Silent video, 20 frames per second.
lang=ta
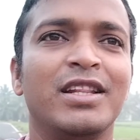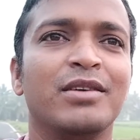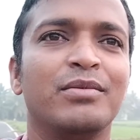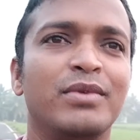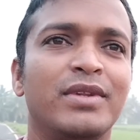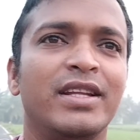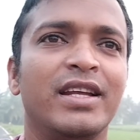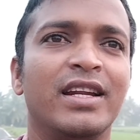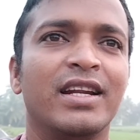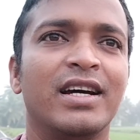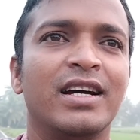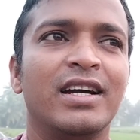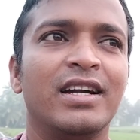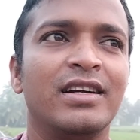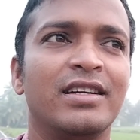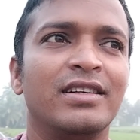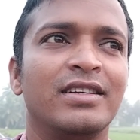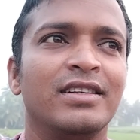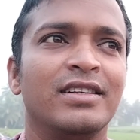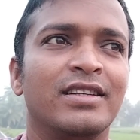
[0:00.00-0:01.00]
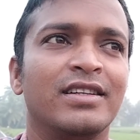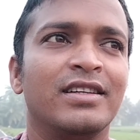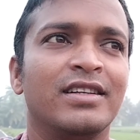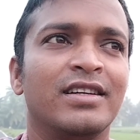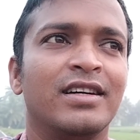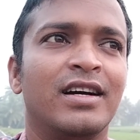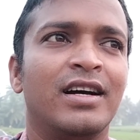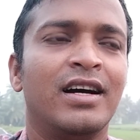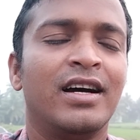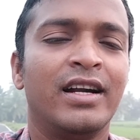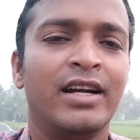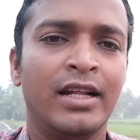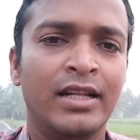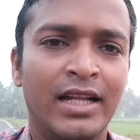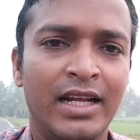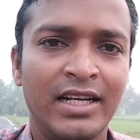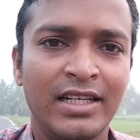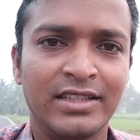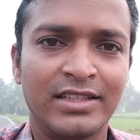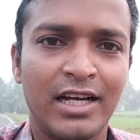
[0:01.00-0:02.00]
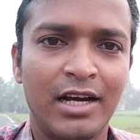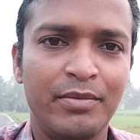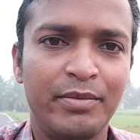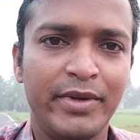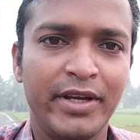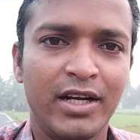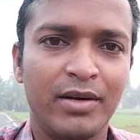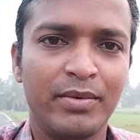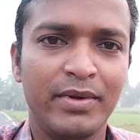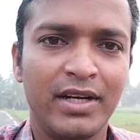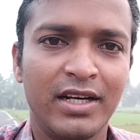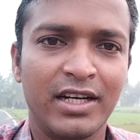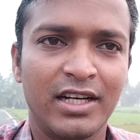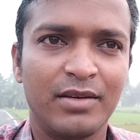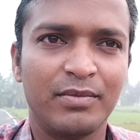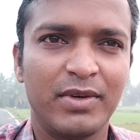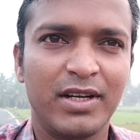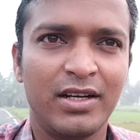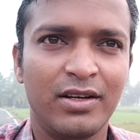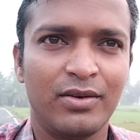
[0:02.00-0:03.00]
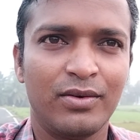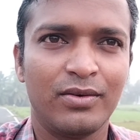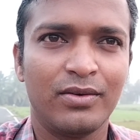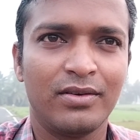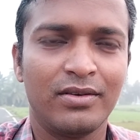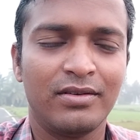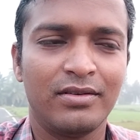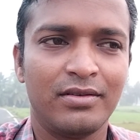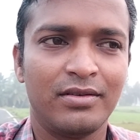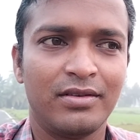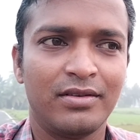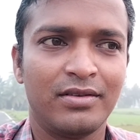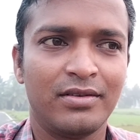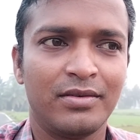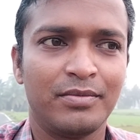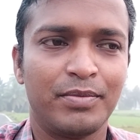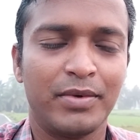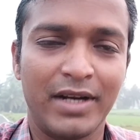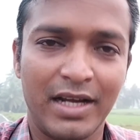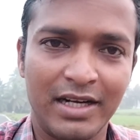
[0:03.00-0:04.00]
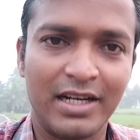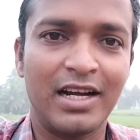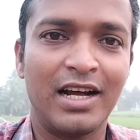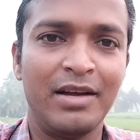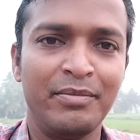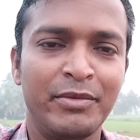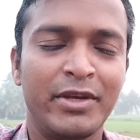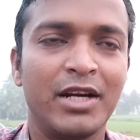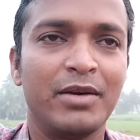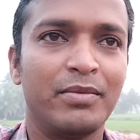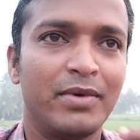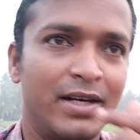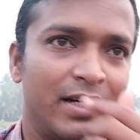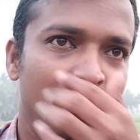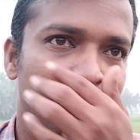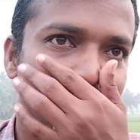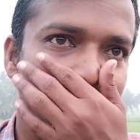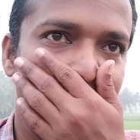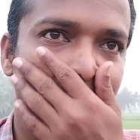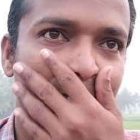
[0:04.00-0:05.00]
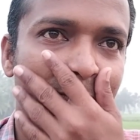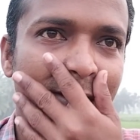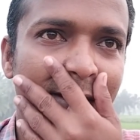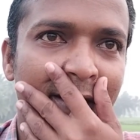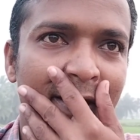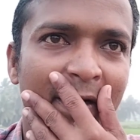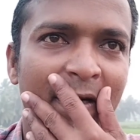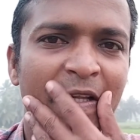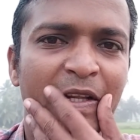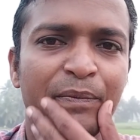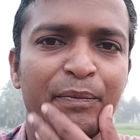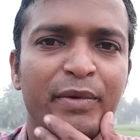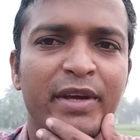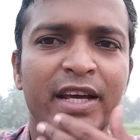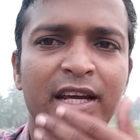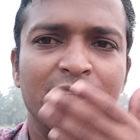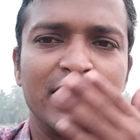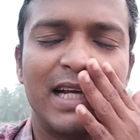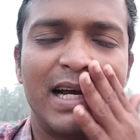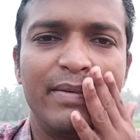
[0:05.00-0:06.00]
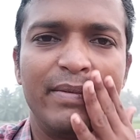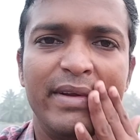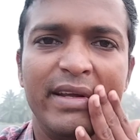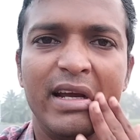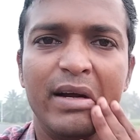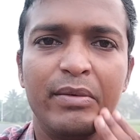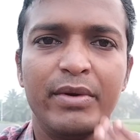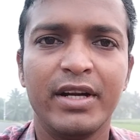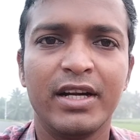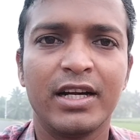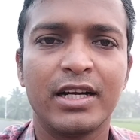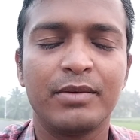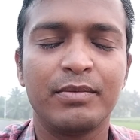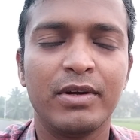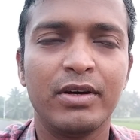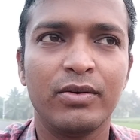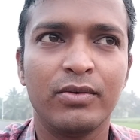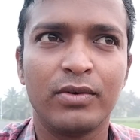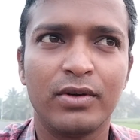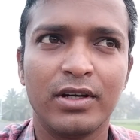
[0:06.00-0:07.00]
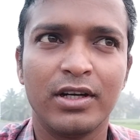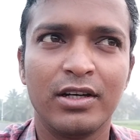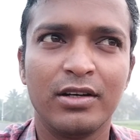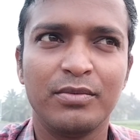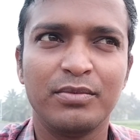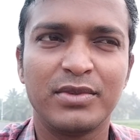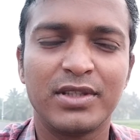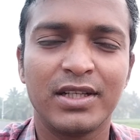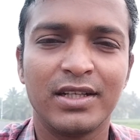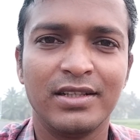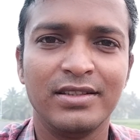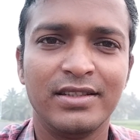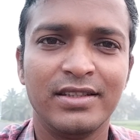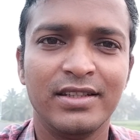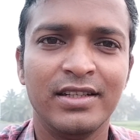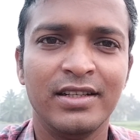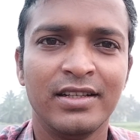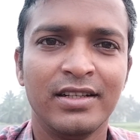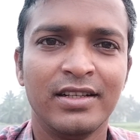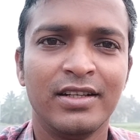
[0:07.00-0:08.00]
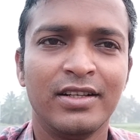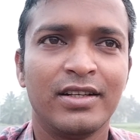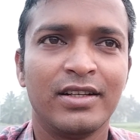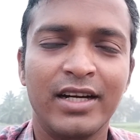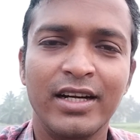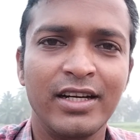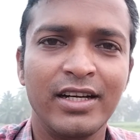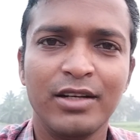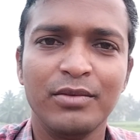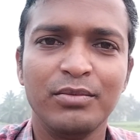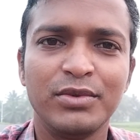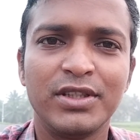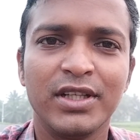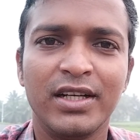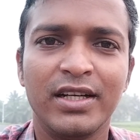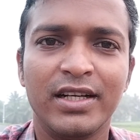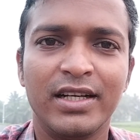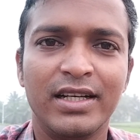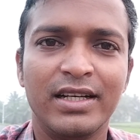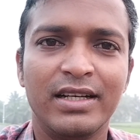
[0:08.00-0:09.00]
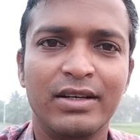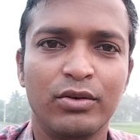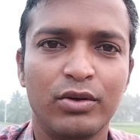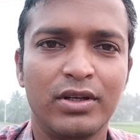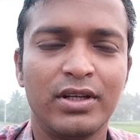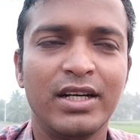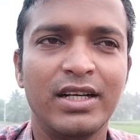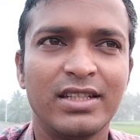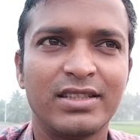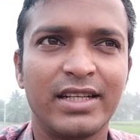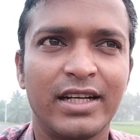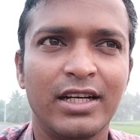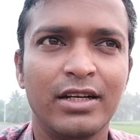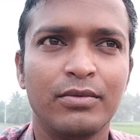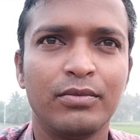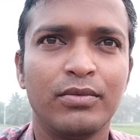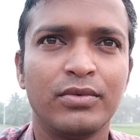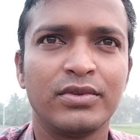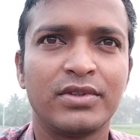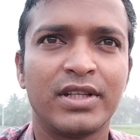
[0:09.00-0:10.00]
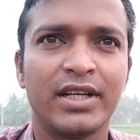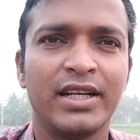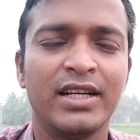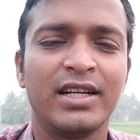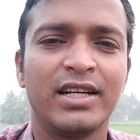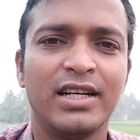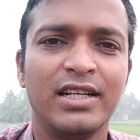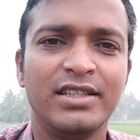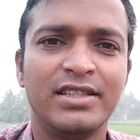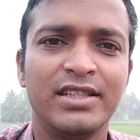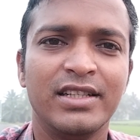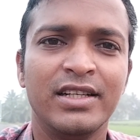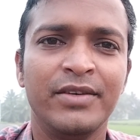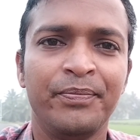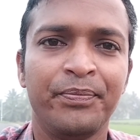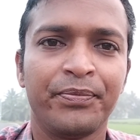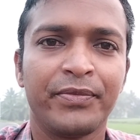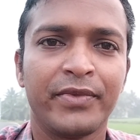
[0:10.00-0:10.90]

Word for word: மந்த புத்தின்னா என்ன தர்ணி சாப்பிட்டியா அப்படின்னு கேட்டோம்னா இப்போ நான் காமிக்கிறேன் பாருங்கள் அவன்கிட்ட போய் என்ன தம்பி சாப்பிட்டியா அப்படின்னு கேட்டோம்னா ஒரு ரெண்டு நிமிஷம் கழிச்சு ரெண்டு நிமிஷம் இல்லை ஒரு ரெண்டு செகண்டு மூணு செகண்டு கழித்து